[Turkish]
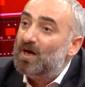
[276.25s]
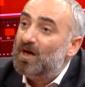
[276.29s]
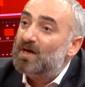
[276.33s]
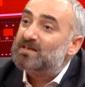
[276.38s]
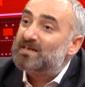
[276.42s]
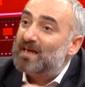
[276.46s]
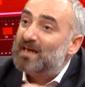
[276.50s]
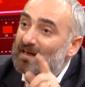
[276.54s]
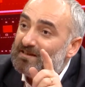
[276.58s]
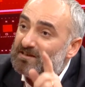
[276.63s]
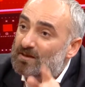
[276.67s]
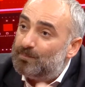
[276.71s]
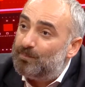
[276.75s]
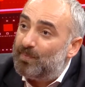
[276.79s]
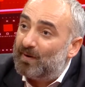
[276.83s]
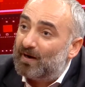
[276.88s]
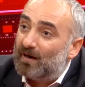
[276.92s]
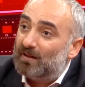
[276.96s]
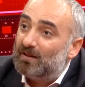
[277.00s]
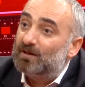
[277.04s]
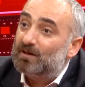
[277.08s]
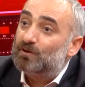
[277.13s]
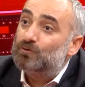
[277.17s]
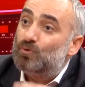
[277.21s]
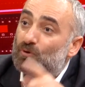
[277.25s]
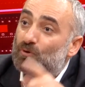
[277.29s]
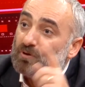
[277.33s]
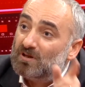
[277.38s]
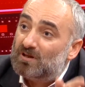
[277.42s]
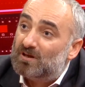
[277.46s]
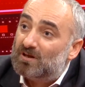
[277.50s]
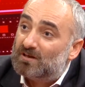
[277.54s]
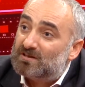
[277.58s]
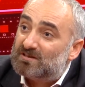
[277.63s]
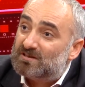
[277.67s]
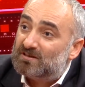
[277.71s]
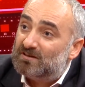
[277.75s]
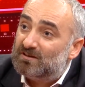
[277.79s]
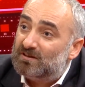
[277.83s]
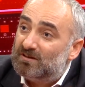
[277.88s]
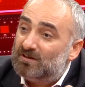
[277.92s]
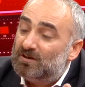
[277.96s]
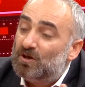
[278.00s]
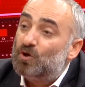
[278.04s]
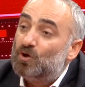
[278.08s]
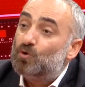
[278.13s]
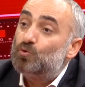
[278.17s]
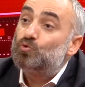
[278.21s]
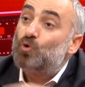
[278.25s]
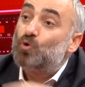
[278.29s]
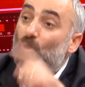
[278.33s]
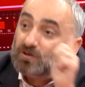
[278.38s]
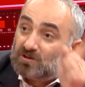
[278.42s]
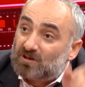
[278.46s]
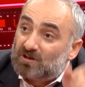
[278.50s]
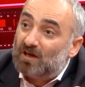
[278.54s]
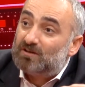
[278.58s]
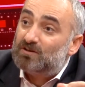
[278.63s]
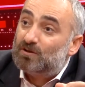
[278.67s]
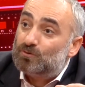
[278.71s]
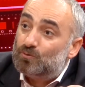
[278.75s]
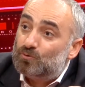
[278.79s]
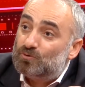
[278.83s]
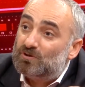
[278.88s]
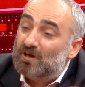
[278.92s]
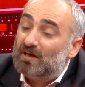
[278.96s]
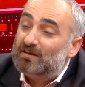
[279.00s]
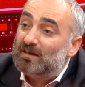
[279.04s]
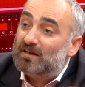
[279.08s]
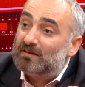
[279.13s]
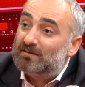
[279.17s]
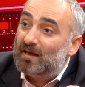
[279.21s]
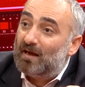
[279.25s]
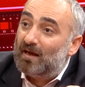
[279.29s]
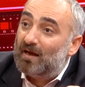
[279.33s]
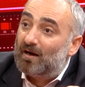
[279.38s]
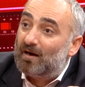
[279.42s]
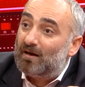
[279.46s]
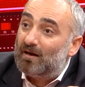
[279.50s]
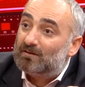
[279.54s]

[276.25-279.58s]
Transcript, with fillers: kendi paraları Türk lirasının dört katı düzeyinde değer